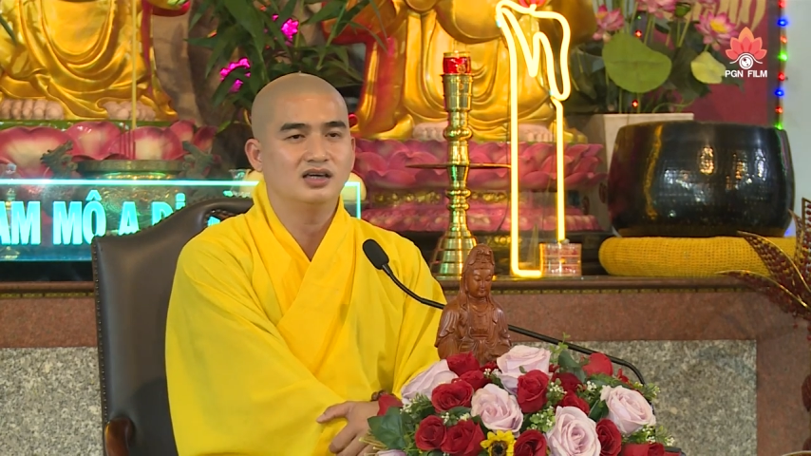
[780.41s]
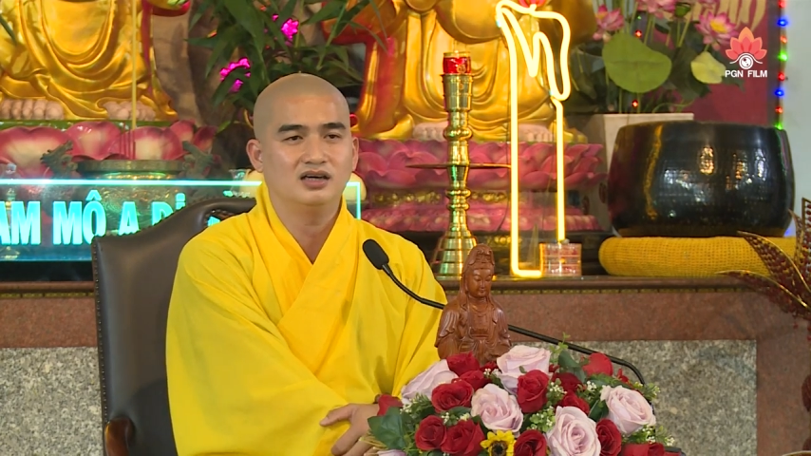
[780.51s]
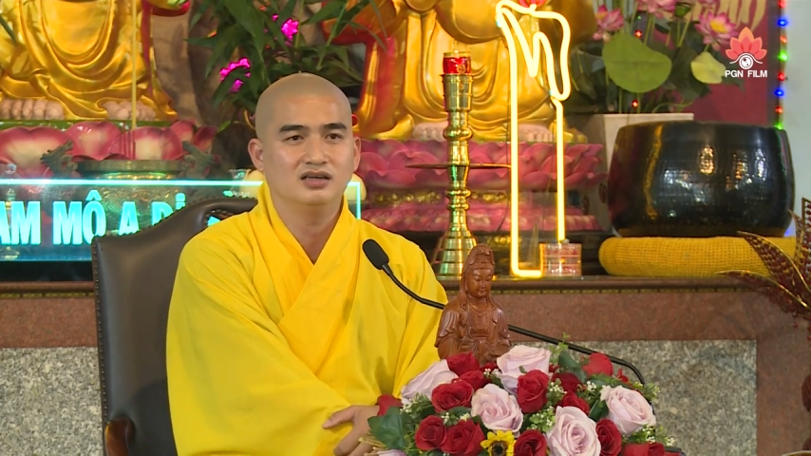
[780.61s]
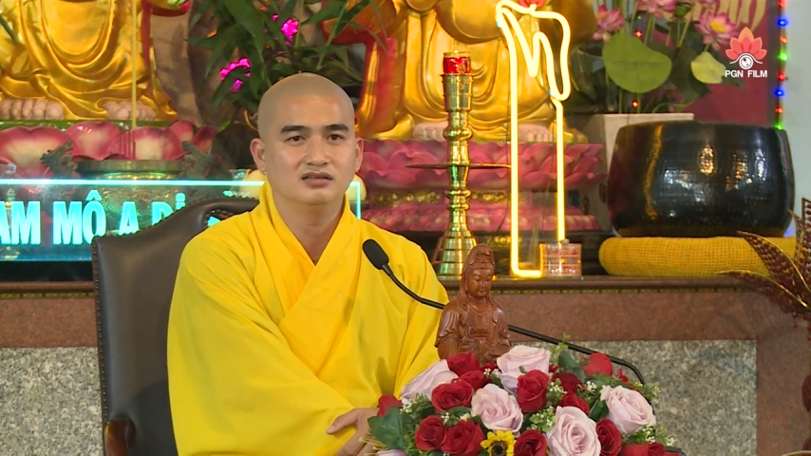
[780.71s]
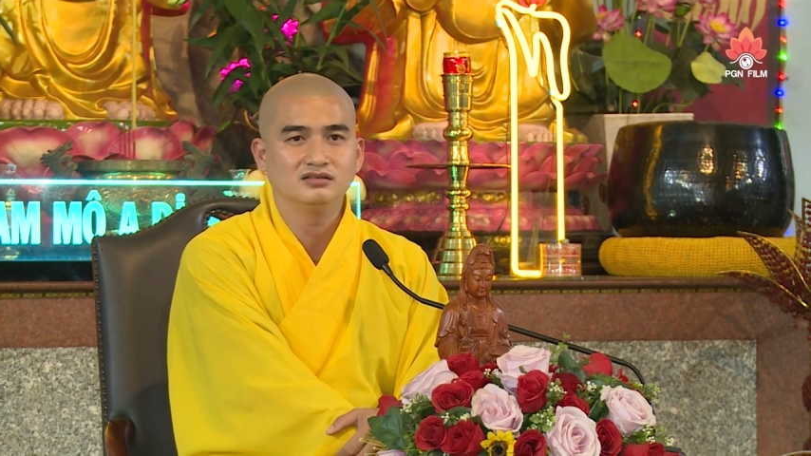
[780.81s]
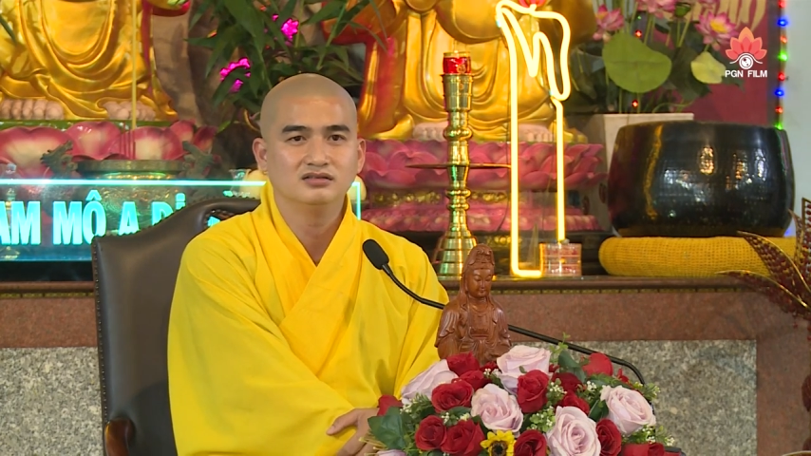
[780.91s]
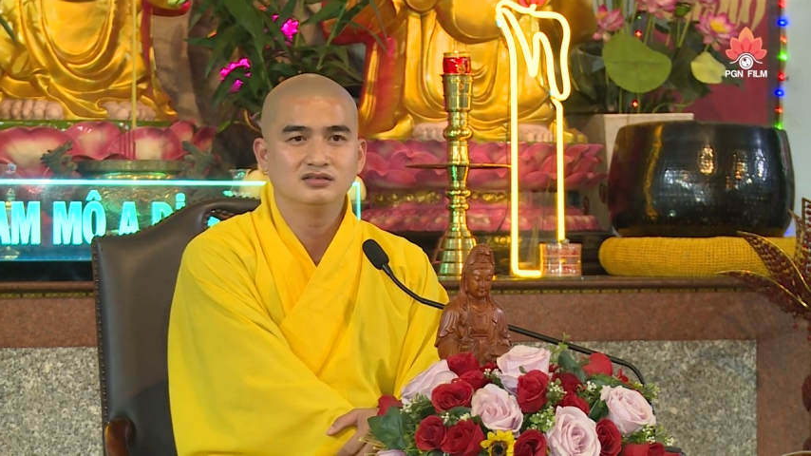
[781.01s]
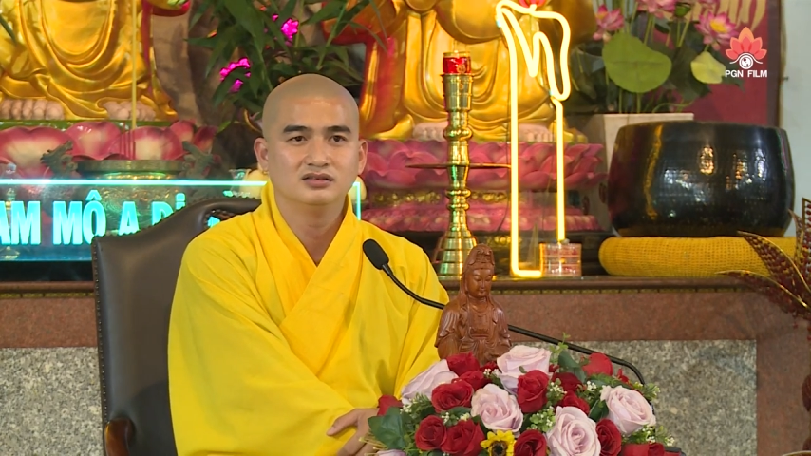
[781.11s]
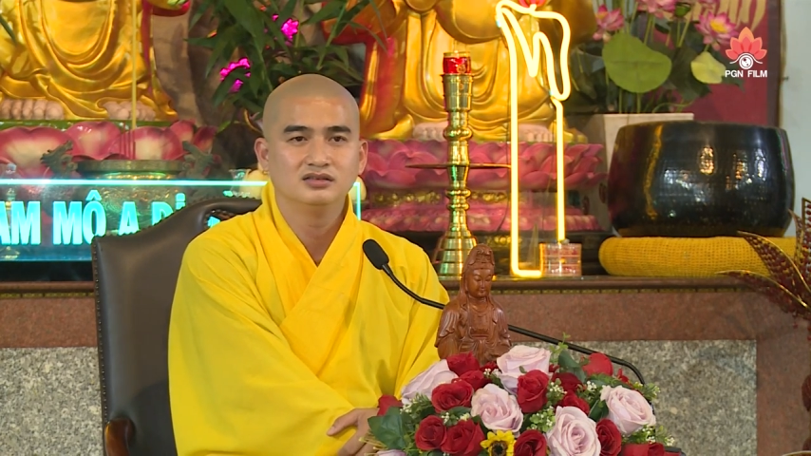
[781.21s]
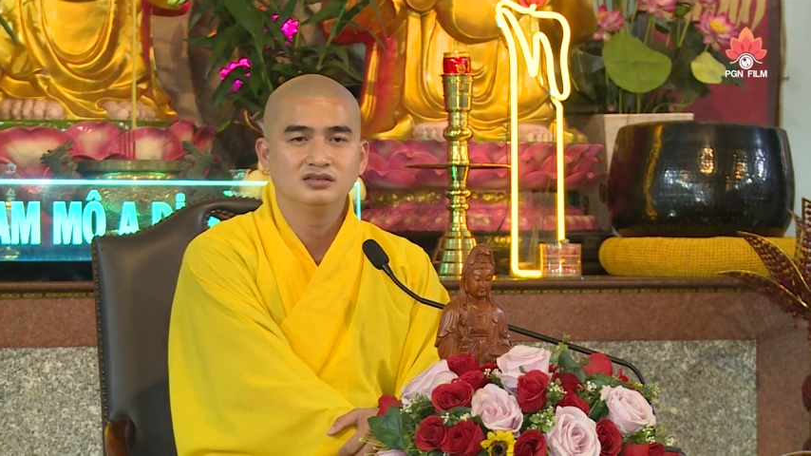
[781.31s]
hờn
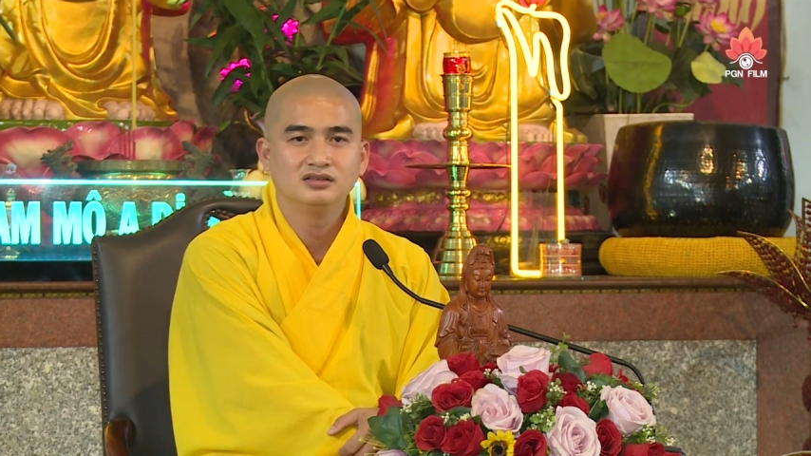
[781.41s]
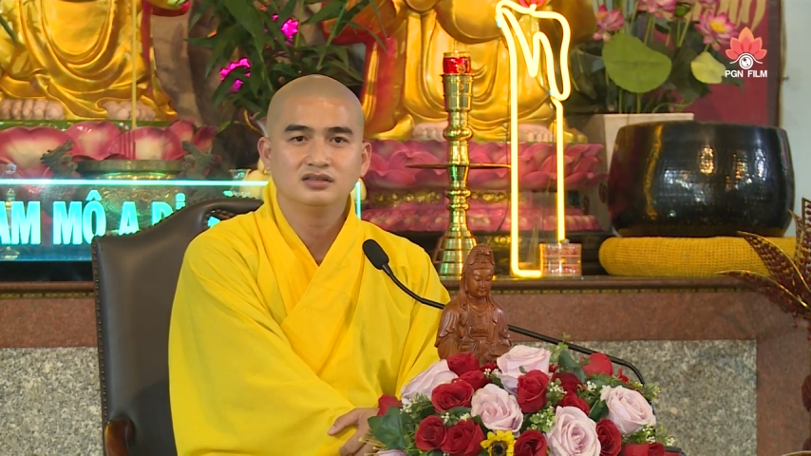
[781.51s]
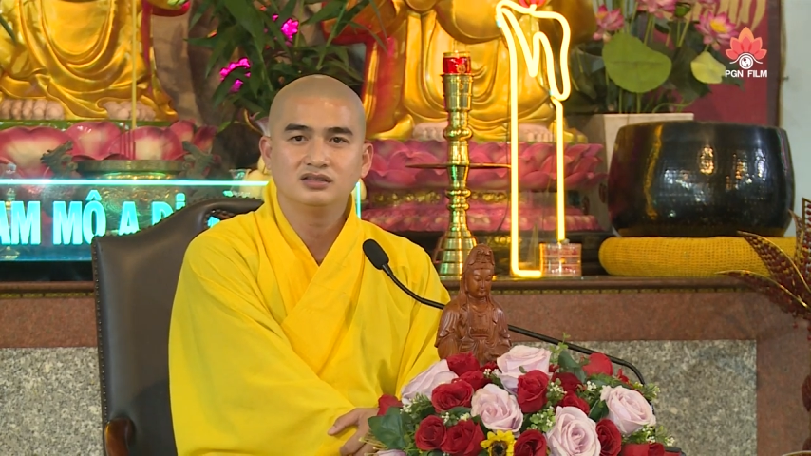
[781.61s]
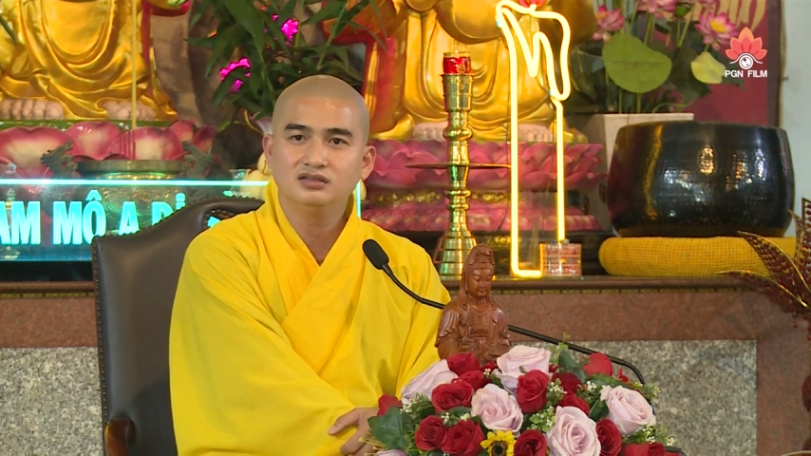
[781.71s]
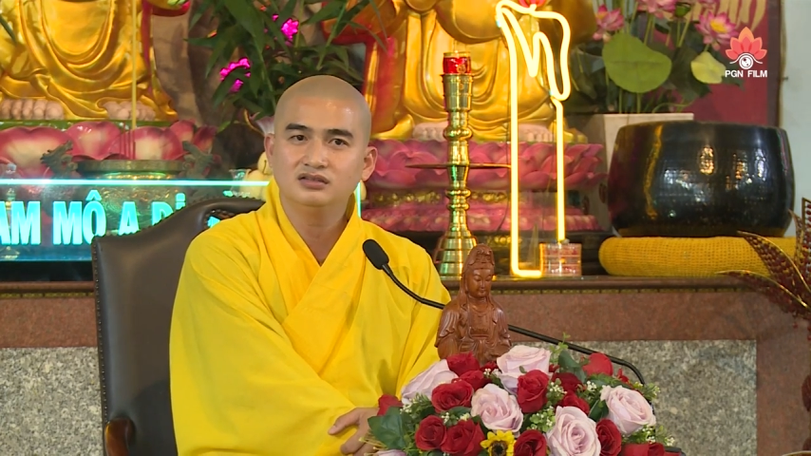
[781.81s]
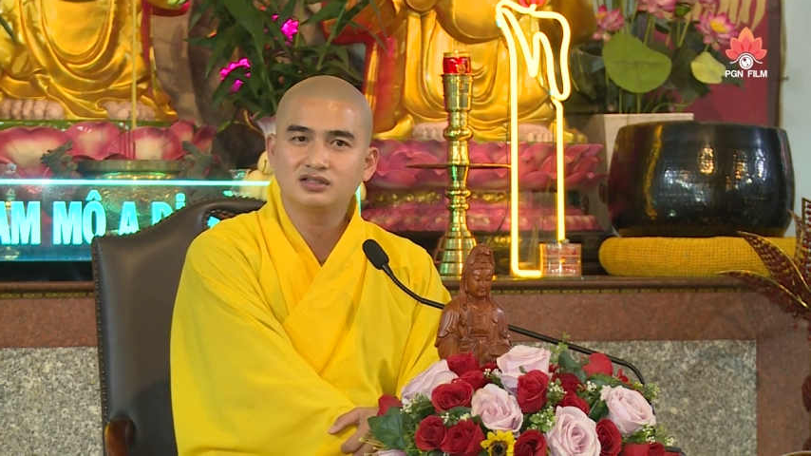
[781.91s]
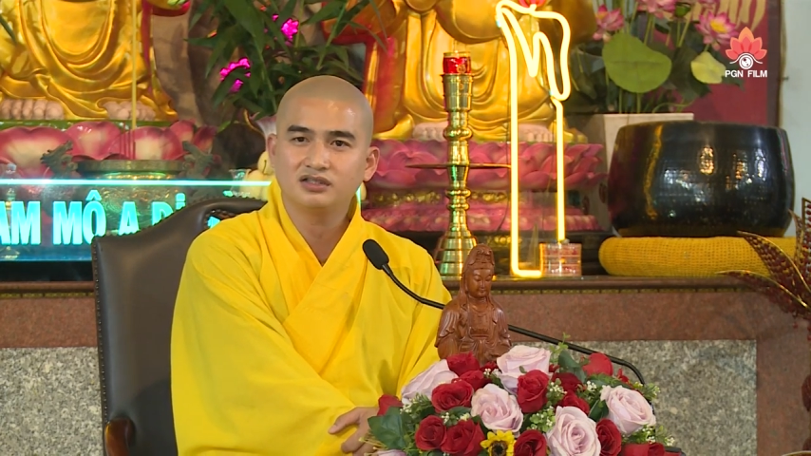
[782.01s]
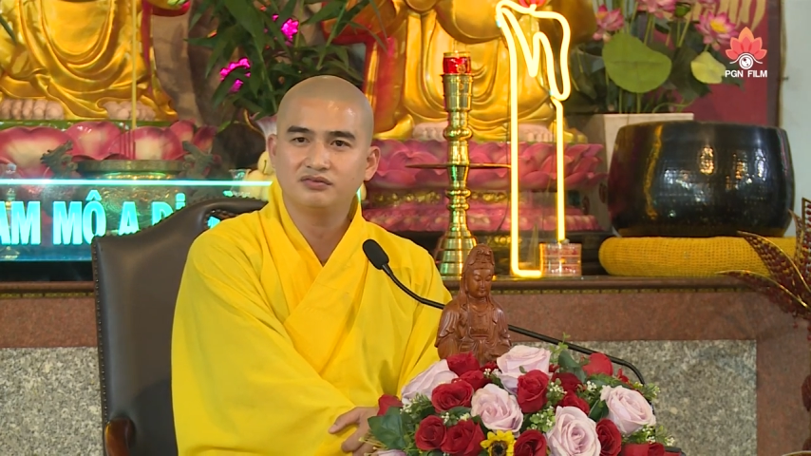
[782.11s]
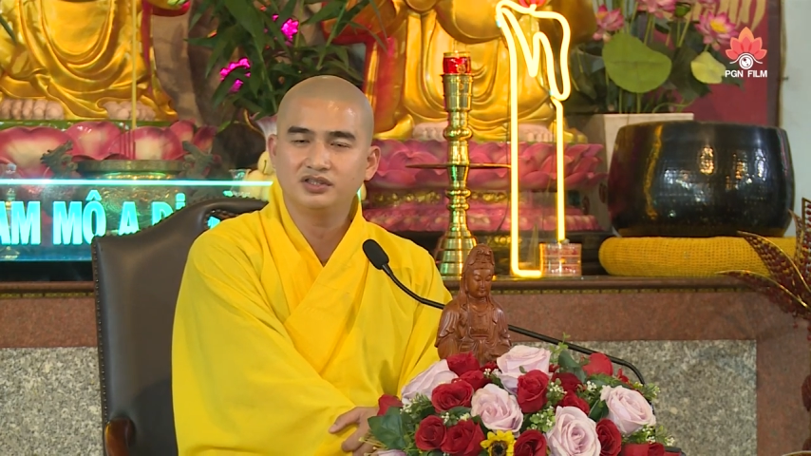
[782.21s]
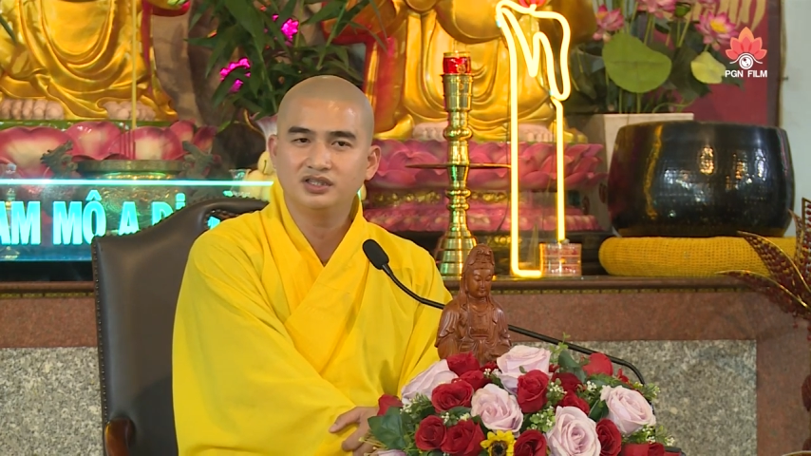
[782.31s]
thì thưa
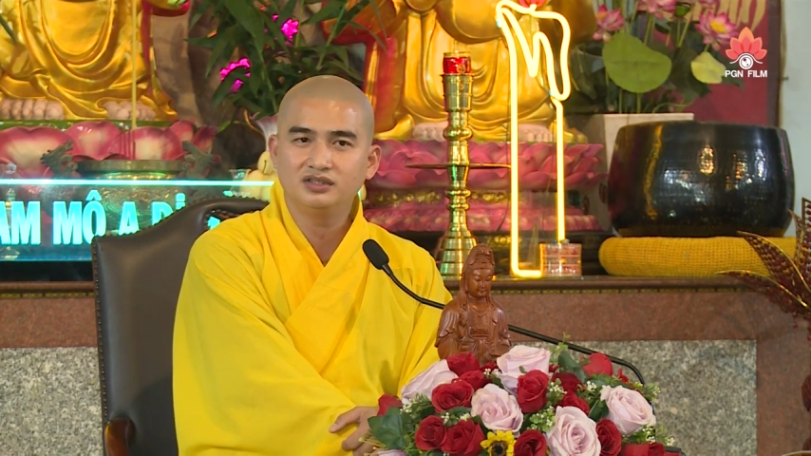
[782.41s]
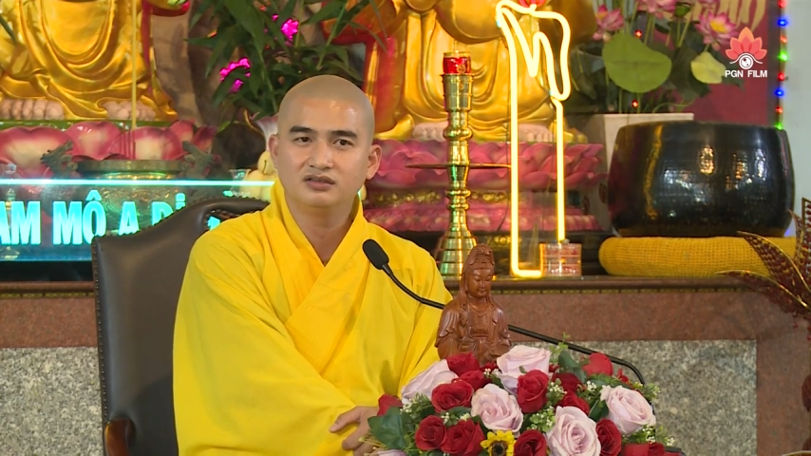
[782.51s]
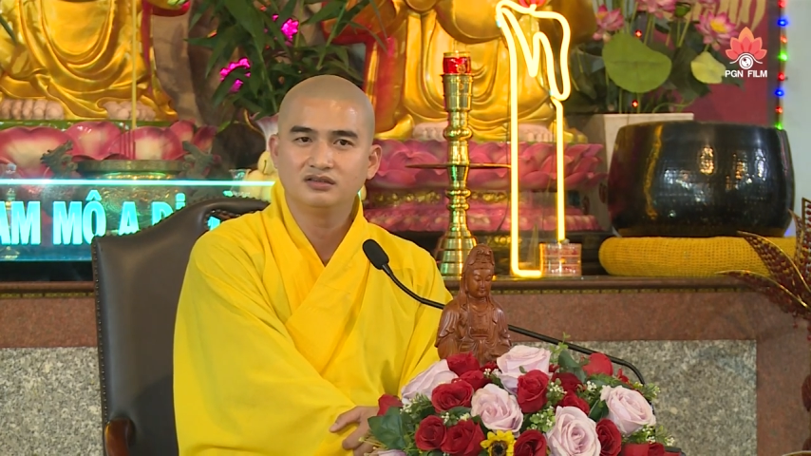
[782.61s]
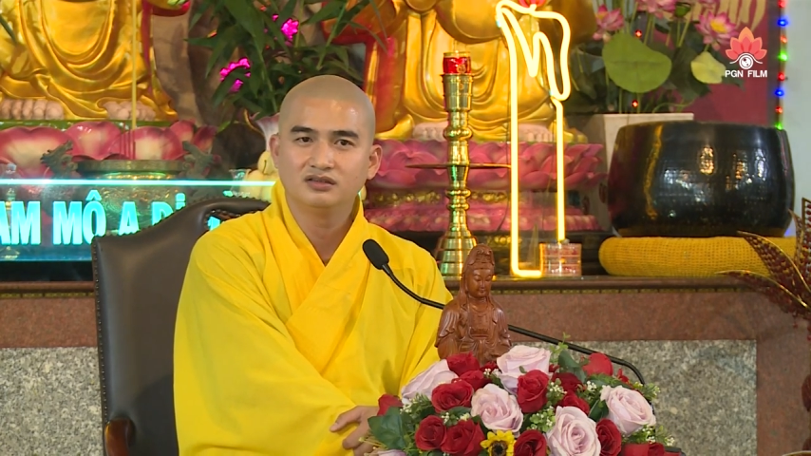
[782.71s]
các vị